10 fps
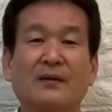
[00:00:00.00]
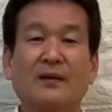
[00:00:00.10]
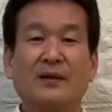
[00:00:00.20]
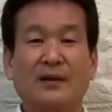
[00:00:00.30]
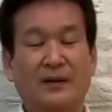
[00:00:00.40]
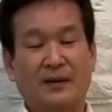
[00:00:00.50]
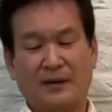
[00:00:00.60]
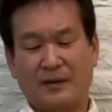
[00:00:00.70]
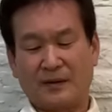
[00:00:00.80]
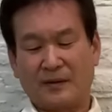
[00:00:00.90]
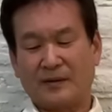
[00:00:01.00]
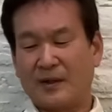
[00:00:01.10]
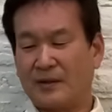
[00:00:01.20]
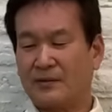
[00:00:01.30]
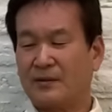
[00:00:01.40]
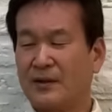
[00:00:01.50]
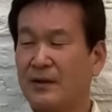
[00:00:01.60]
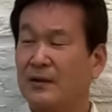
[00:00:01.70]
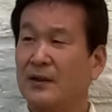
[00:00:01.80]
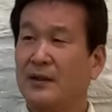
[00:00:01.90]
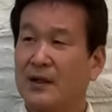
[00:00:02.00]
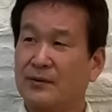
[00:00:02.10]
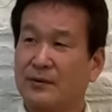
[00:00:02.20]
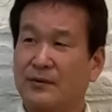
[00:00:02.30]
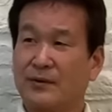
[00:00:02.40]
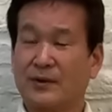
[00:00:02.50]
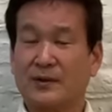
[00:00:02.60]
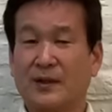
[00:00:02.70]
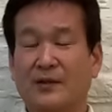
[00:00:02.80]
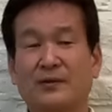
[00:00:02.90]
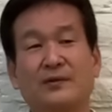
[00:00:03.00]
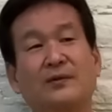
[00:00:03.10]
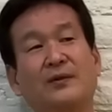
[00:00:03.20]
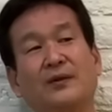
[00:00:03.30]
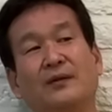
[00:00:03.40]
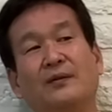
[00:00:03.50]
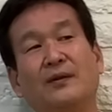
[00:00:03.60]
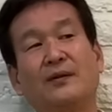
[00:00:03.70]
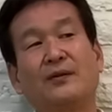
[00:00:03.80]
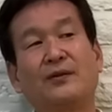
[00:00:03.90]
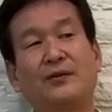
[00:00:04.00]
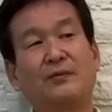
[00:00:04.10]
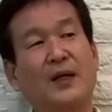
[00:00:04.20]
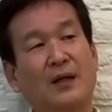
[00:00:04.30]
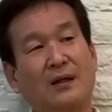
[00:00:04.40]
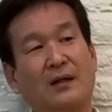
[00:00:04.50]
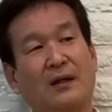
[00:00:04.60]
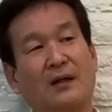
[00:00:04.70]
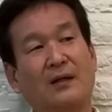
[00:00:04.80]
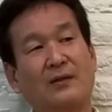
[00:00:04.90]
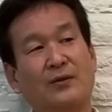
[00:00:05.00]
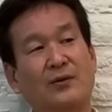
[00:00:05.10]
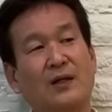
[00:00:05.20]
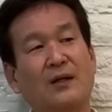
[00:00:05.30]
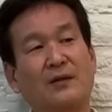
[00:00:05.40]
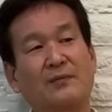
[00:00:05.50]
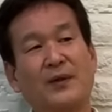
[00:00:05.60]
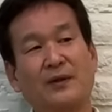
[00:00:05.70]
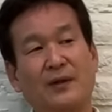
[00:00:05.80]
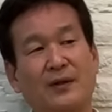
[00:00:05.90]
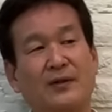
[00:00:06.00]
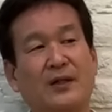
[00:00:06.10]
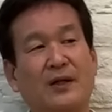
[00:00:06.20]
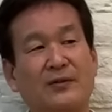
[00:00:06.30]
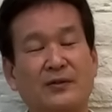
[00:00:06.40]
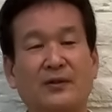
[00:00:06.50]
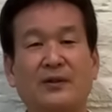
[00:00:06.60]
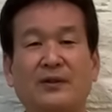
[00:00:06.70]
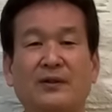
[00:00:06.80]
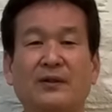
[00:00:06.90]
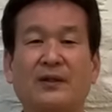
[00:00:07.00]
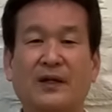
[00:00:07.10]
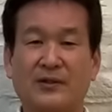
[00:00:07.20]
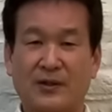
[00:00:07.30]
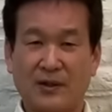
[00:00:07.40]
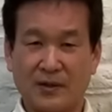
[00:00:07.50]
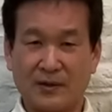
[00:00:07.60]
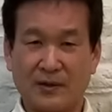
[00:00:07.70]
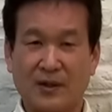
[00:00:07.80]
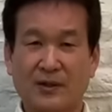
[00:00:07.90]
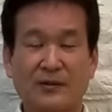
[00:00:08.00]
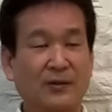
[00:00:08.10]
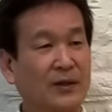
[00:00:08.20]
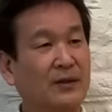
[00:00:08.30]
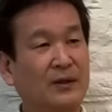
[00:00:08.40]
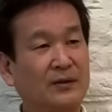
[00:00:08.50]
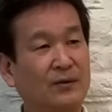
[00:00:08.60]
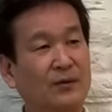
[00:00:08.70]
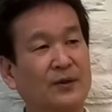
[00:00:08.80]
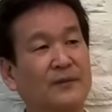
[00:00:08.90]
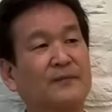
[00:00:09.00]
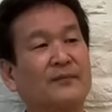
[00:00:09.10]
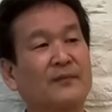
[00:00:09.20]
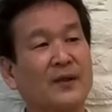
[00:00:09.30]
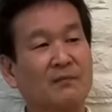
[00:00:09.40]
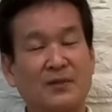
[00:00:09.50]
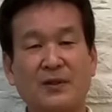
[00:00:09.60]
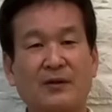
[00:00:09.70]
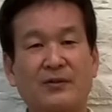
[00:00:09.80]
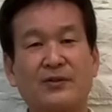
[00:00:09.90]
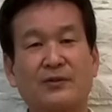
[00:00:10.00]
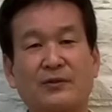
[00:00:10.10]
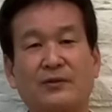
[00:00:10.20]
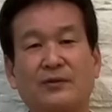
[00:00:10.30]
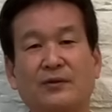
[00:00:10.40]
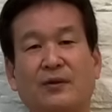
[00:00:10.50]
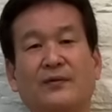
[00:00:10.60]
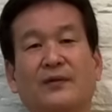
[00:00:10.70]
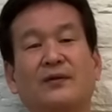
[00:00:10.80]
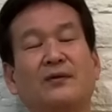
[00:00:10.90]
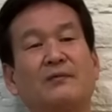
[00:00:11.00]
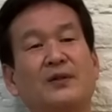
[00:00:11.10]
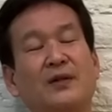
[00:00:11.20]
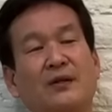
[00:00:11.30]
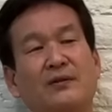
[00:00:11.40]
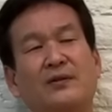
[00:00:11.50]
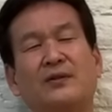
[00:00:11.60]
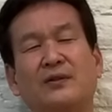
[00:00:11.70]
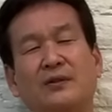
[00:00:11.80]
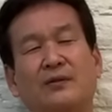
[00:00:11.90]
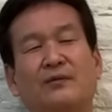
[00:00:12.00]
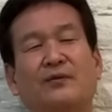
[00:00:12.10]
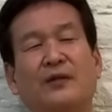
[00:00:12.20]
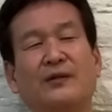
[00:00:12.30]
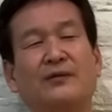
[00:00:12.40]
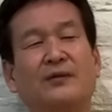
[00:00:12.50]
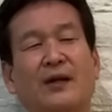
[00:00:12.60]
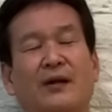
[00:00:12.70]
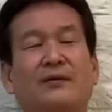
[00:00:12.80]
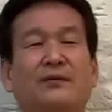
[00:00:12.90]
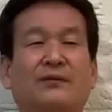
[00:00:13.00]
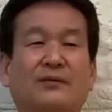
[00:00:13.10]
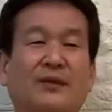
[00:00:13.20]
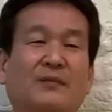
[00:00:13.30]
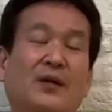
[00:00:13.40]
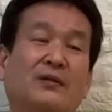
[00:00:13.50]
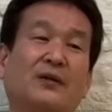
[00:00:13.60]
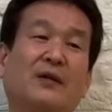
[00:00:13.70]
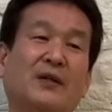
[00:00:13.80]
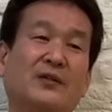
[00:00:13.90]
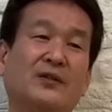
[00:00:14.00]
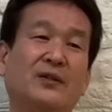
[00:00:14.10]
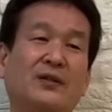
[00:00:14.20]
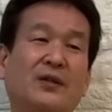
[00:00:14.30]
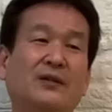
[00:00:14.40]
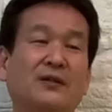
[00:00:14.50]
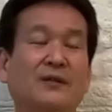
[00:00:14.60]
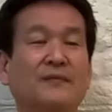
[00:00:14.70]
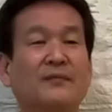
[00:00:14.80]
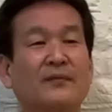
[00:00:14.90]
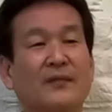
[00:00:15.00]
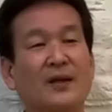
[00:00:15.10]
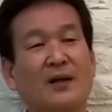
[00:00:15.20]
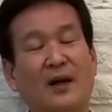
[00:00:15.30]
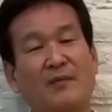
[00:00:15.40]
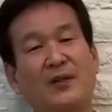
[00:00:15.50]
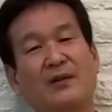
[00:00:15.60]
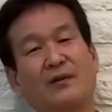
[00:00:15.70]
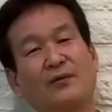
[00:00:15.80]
えー、大ケネディが大統領の時ですが、要するにキューバが共産革命で社会主義化してですね、ソ連がそこにミサイル基地を作ると、でそのミサイル基地は許さないということで、まあ、いわゆるまあ地理的にアメリカの